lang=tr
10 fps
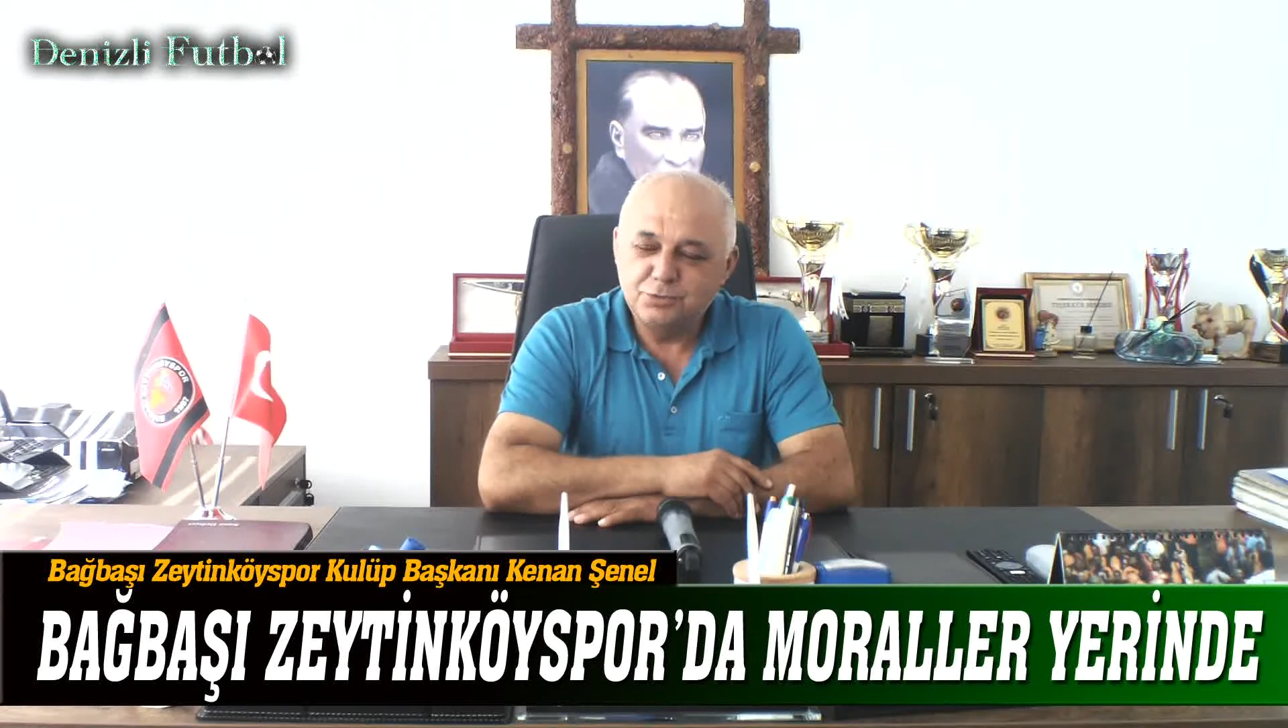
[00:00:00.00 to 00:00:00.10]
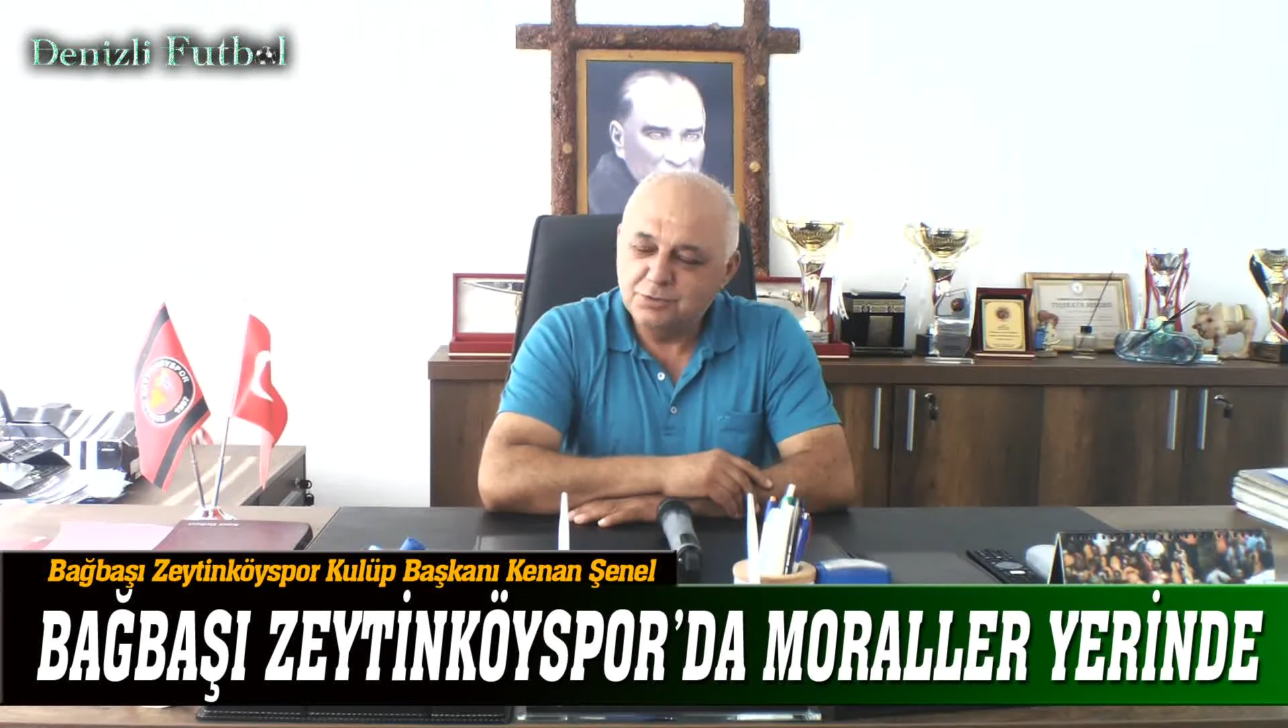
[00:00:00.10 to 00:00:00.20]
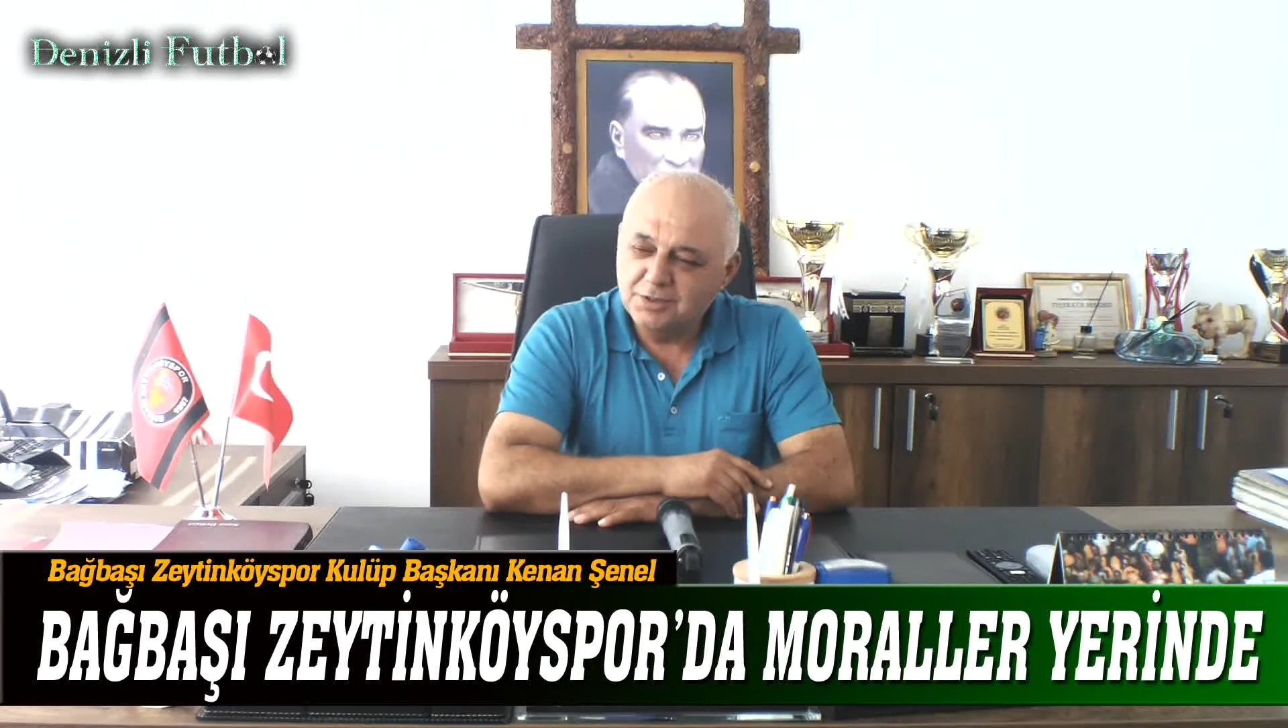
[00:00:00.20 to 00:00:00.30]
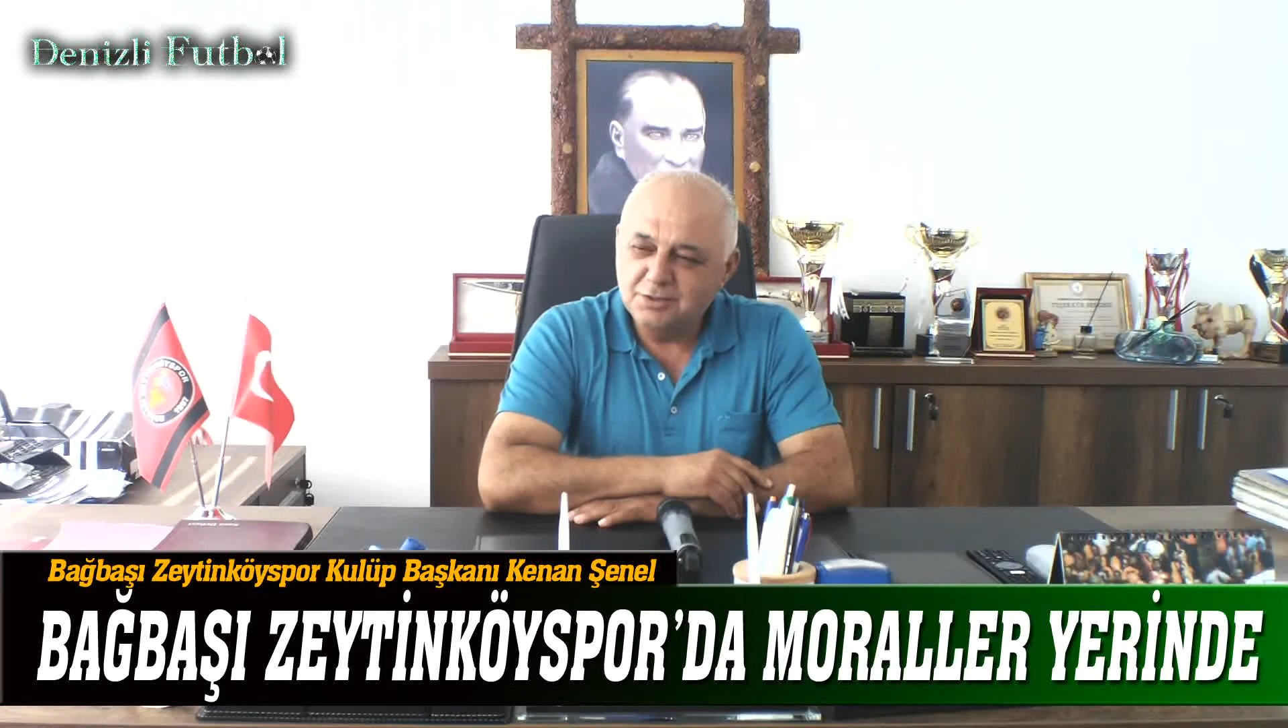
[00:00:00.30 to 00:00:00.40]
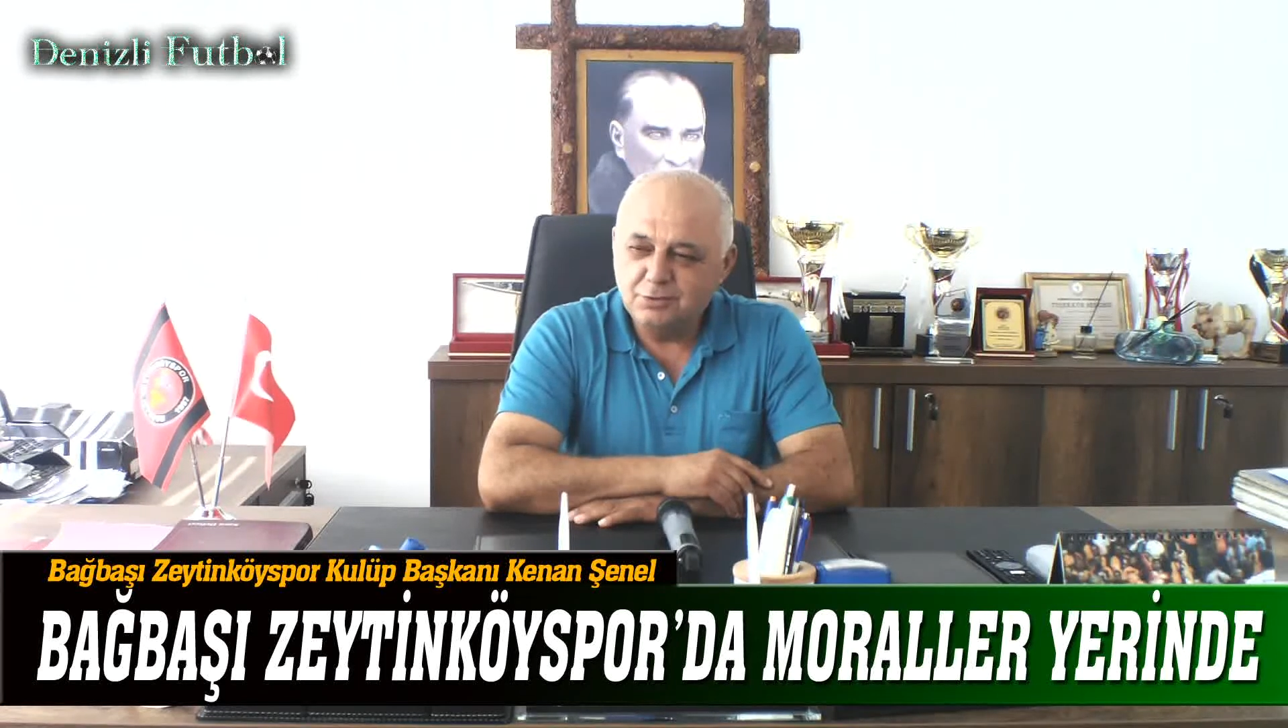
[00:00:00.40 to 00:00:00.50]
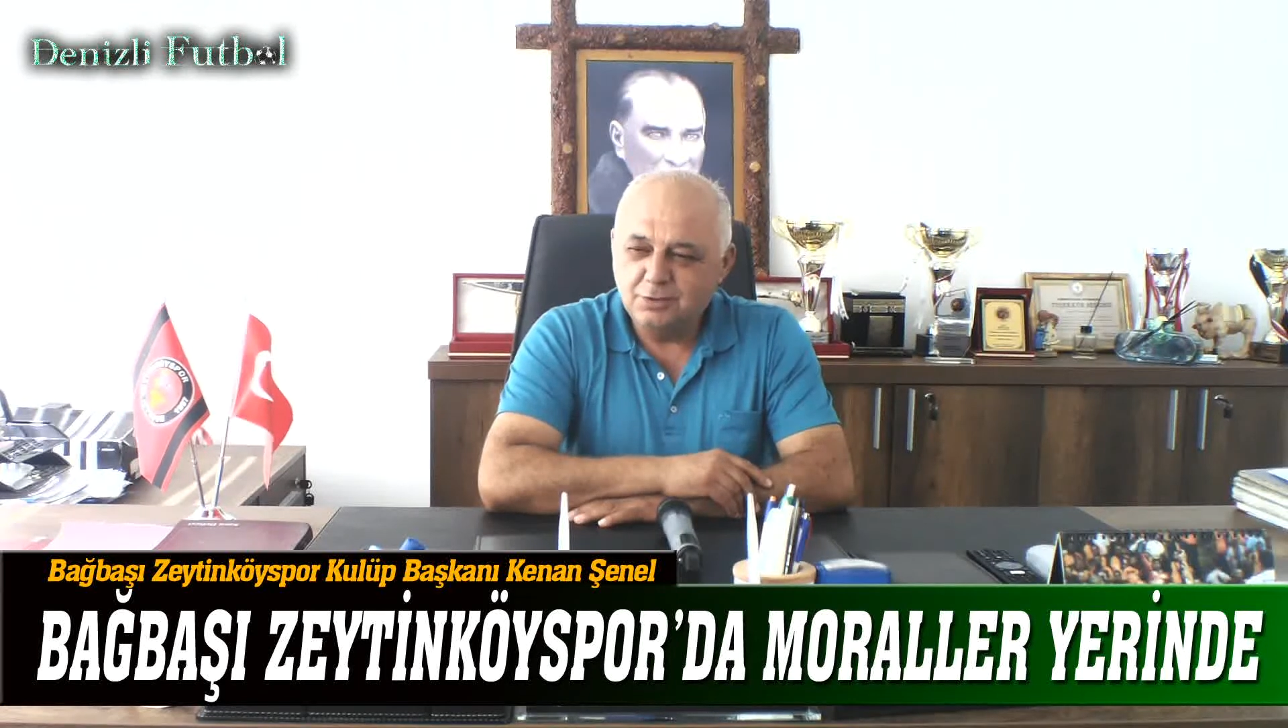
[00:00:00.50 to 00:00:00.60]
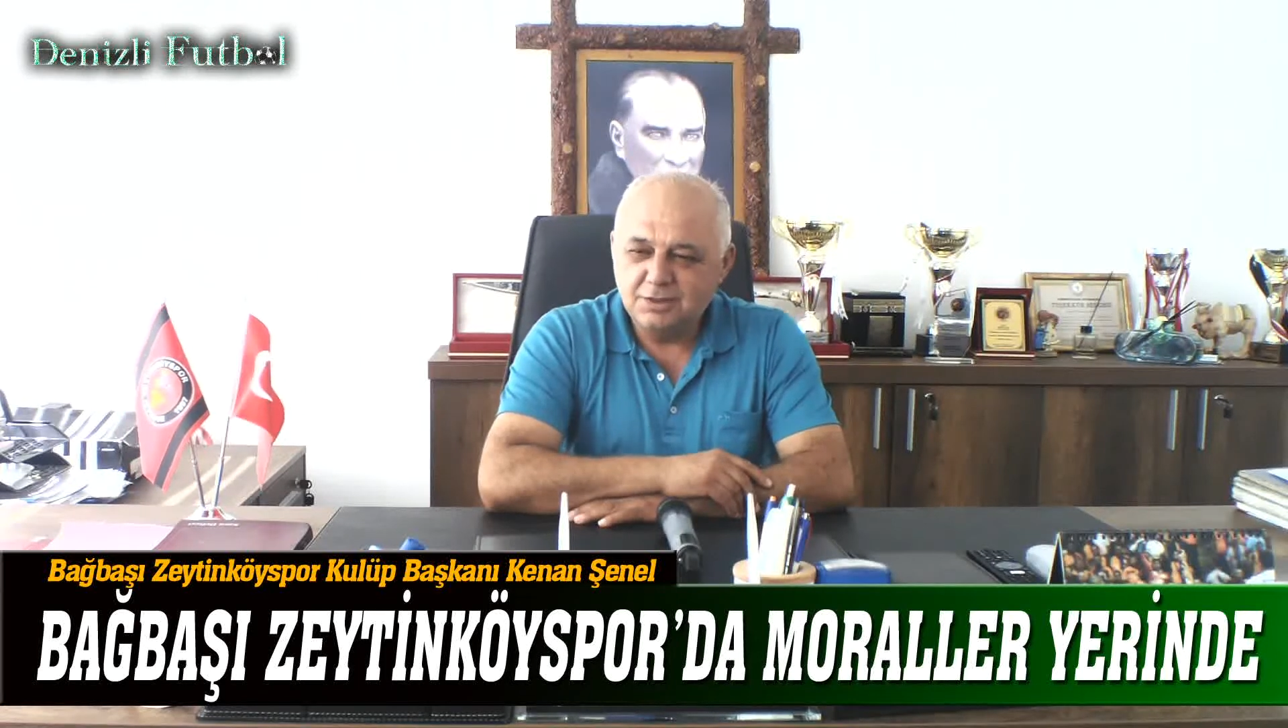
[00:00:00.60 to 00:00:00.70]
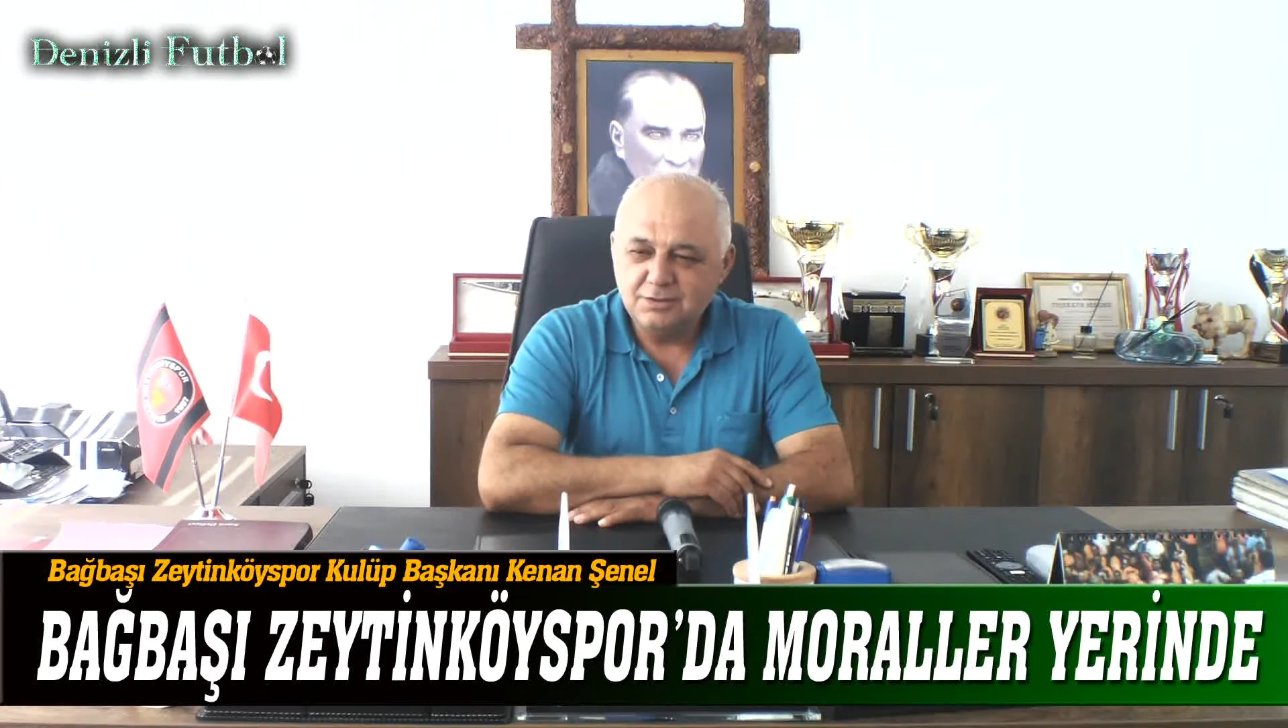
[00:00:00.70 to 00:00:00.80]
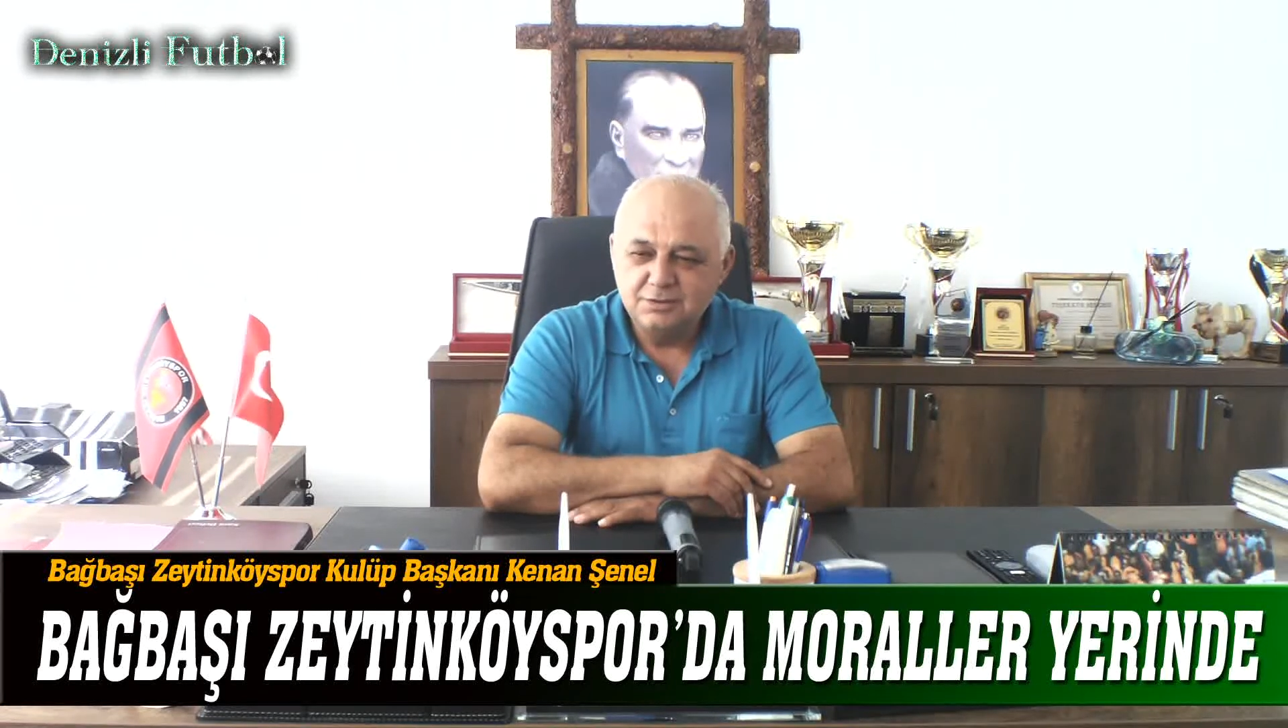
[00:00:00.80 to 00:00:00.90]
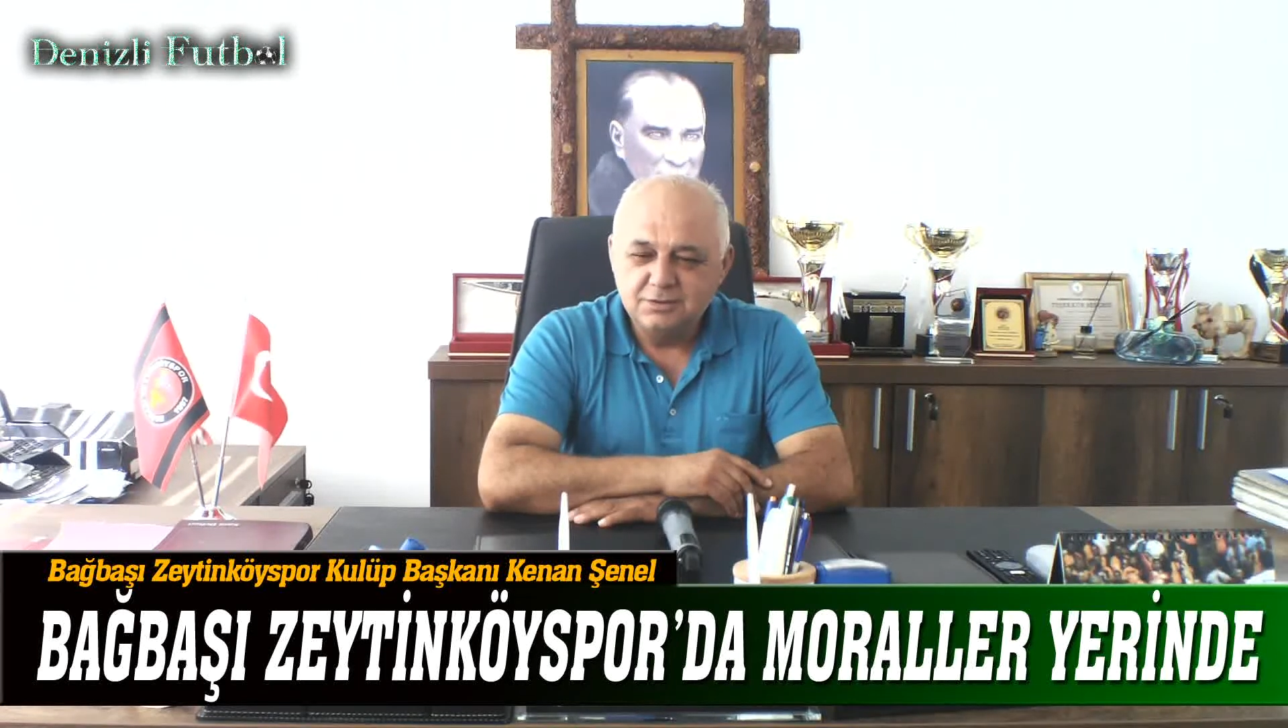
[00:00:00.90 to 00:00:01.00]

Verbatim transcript: güçlendiriyorlar.